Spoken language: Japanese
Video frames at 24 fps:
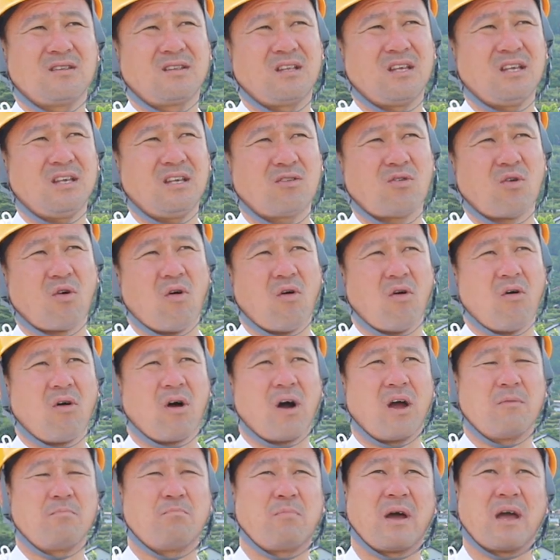でいい子
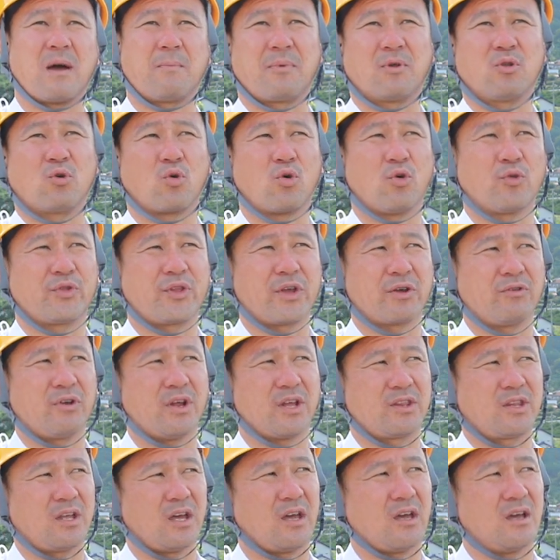がいっぱいやっぱ残ってく
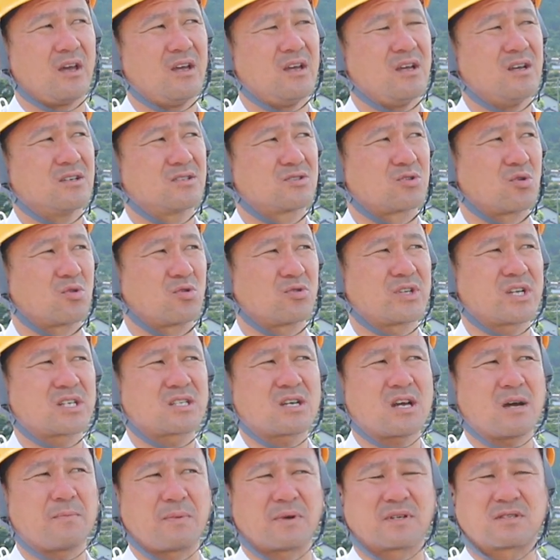れてその子たち
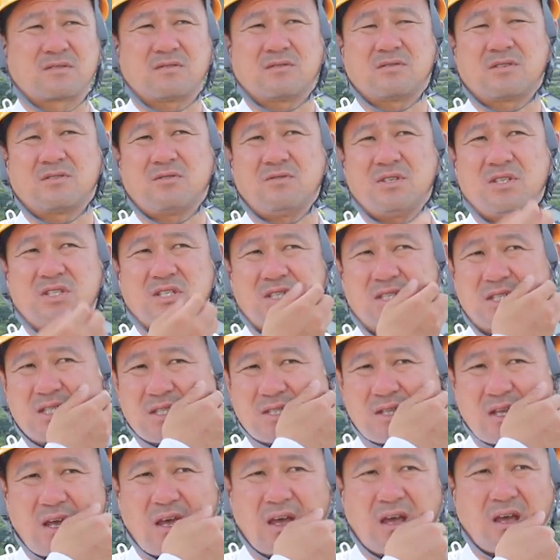がやっぱ数字の意識
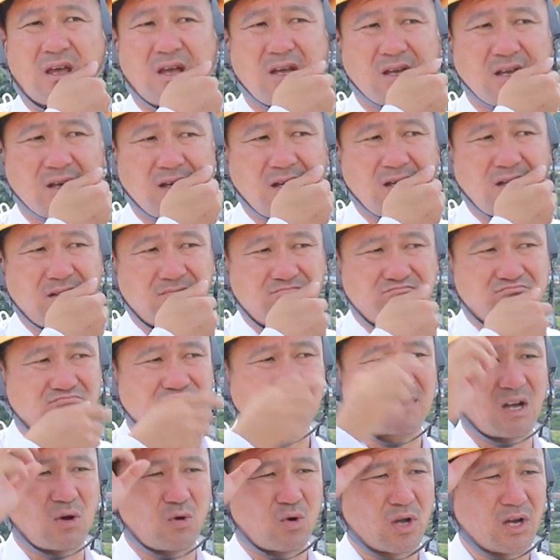して
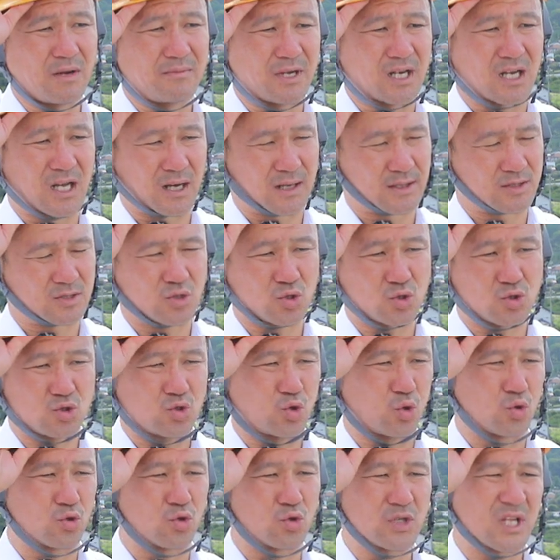な俺はまあなんか
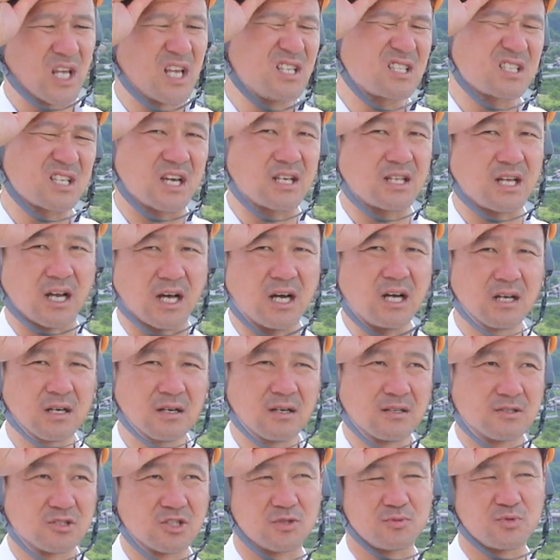その天才だな
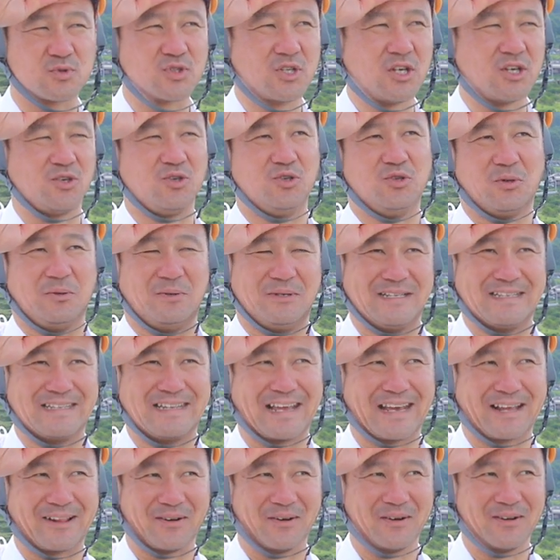自分で言うのもなん
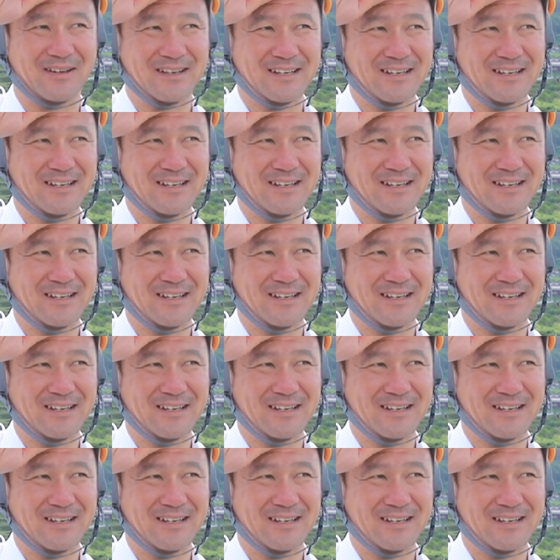だけど